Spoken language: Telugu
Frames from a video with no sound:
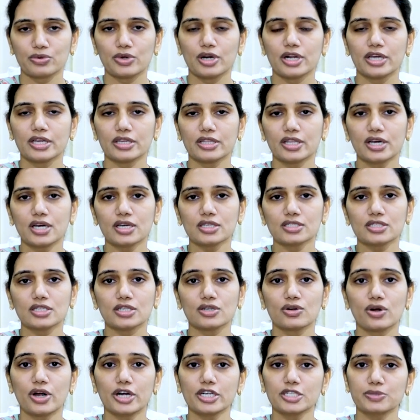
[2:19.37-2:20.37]
లేదా
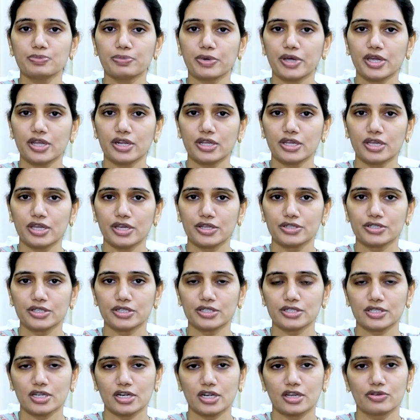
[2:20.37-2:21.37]
స్టిరాయిడ్ స్పేరింగ్
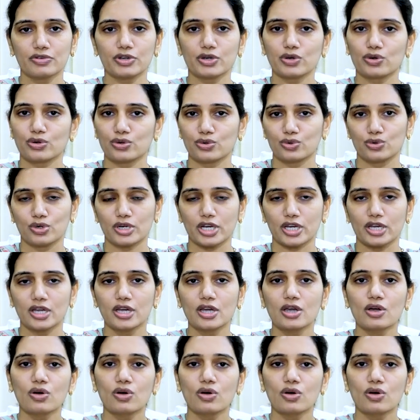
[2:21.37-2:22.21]
ఏజెంట్స్ అనేవి కొన్ని ఉంటాయి